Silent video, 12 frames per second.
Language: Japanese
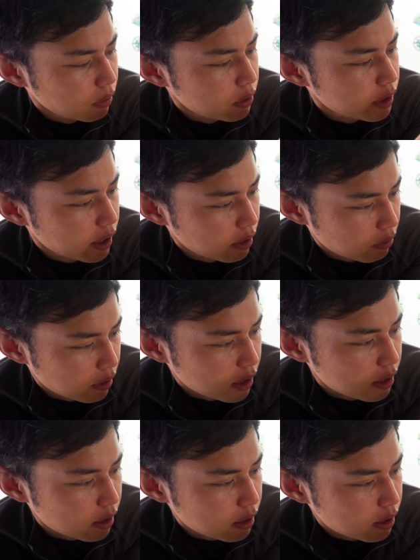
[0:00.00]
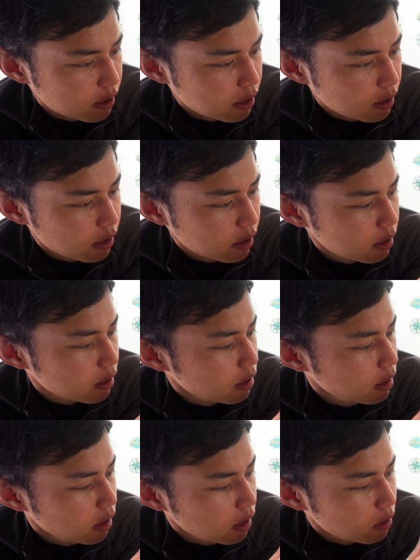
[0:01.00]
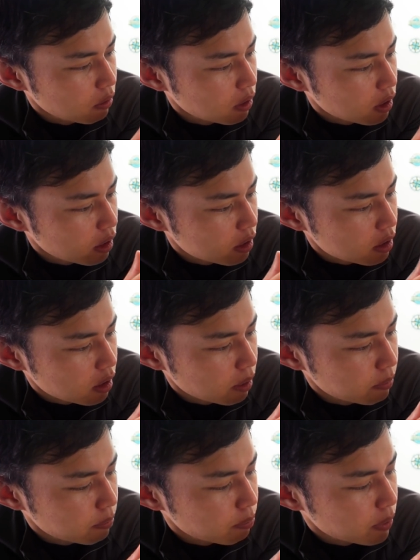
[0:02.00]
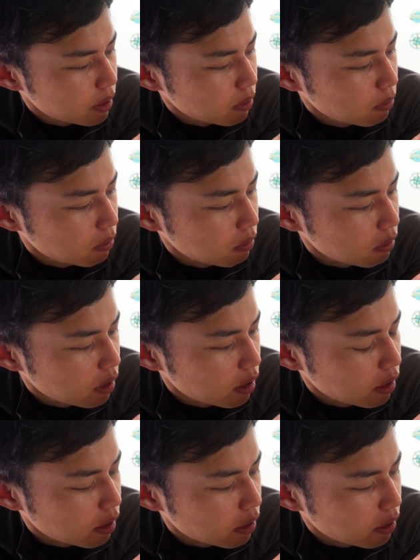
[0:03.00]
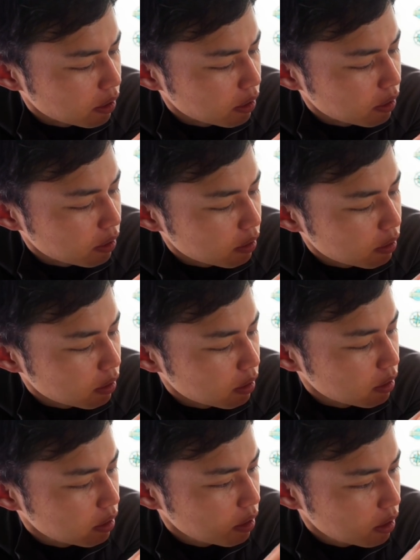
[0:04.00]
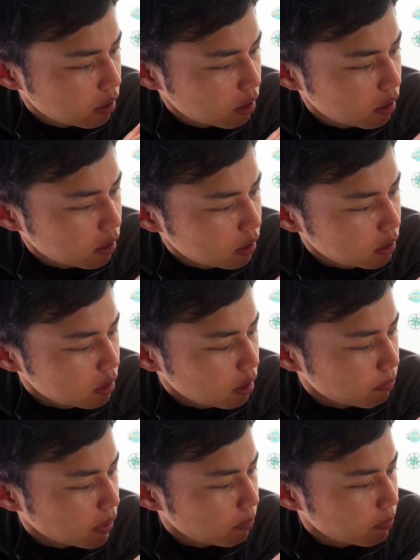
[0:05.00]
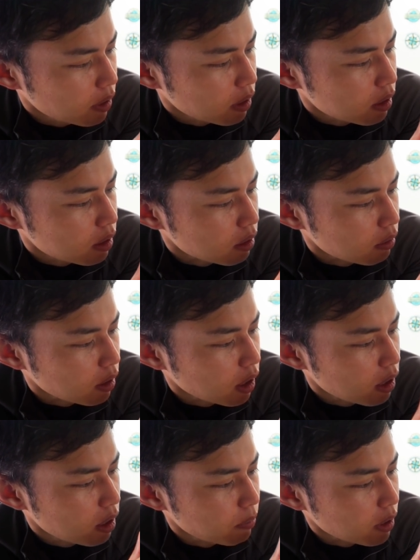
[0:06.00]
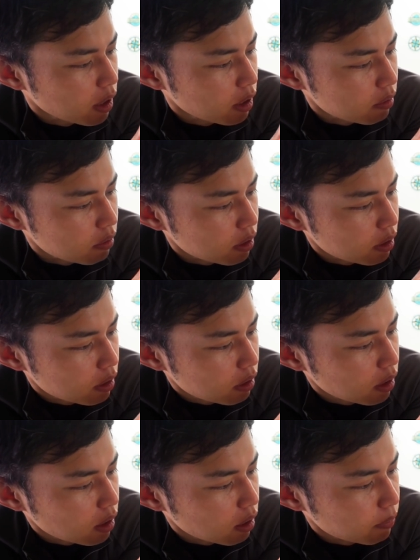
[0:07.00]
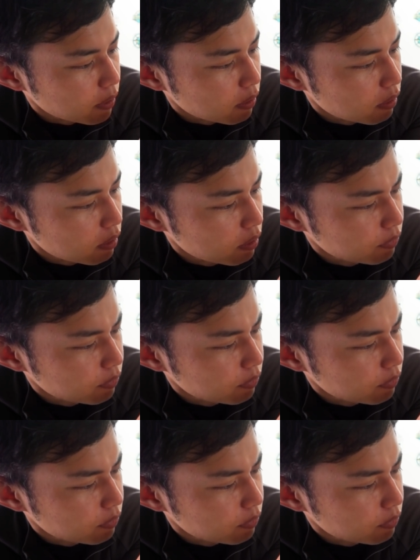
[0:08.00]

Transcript: 補正のやつですで動画形式 MP4 で、えー、まあ、あんま分かってないですけど、ね、カラーも変えれるねカラーも